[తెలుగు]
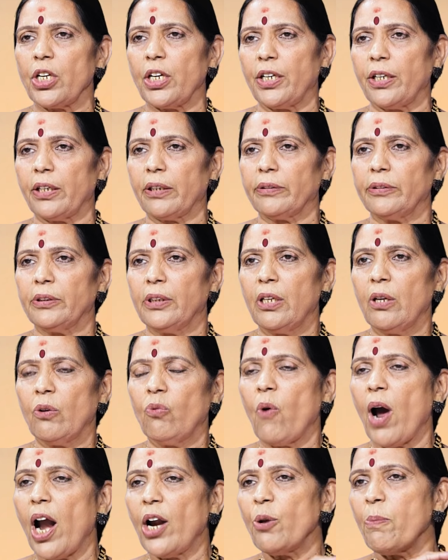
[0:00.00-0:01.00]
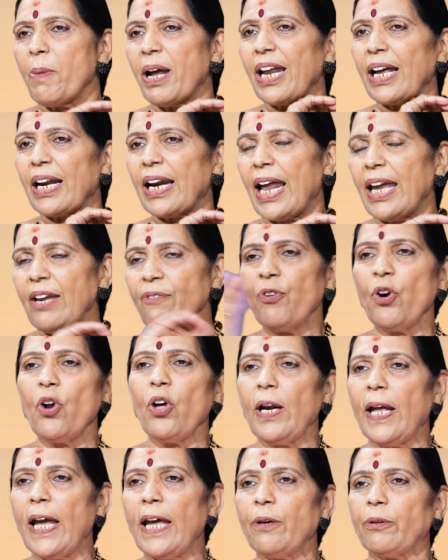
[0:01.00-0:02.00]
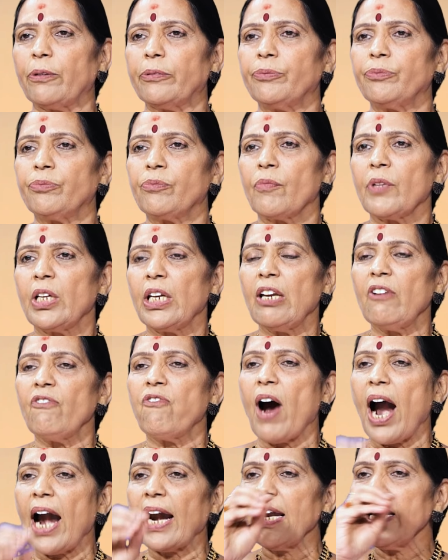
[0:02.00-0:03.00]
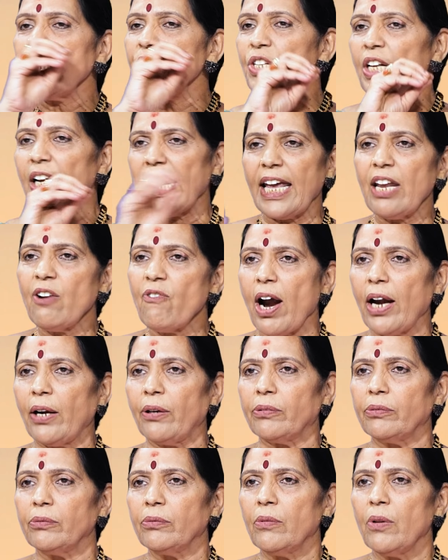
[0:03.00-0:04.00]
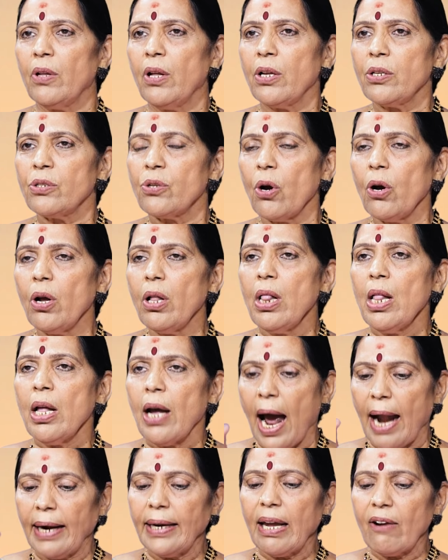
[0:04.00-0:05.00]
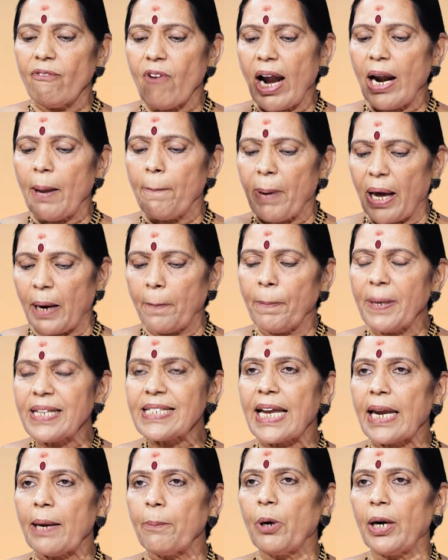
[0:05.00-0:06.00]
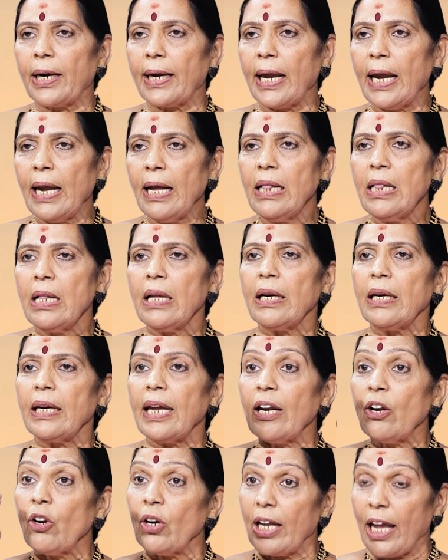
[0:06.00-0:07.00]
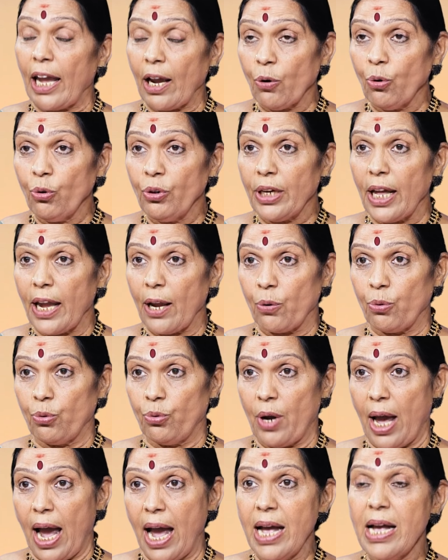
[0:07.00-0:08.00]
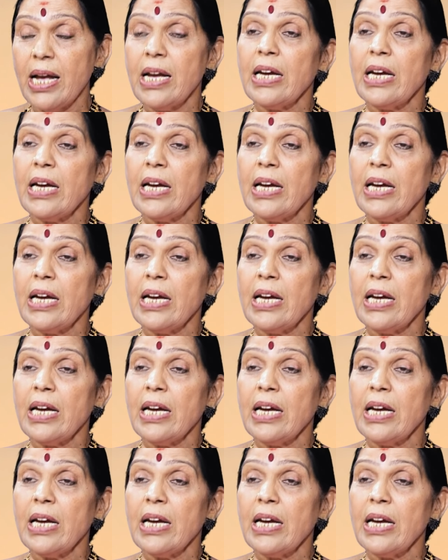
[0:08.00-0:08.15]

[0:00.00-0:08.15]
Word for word: చేయండి వాళ్ళు మనకు లైఫ్లో లేరు ఇవాళ నుంచి లేరు వాళ్ళు సో అంటే వాళ్ళ పర్పస్ ఏమంటే నేను లేకుంటే కూడా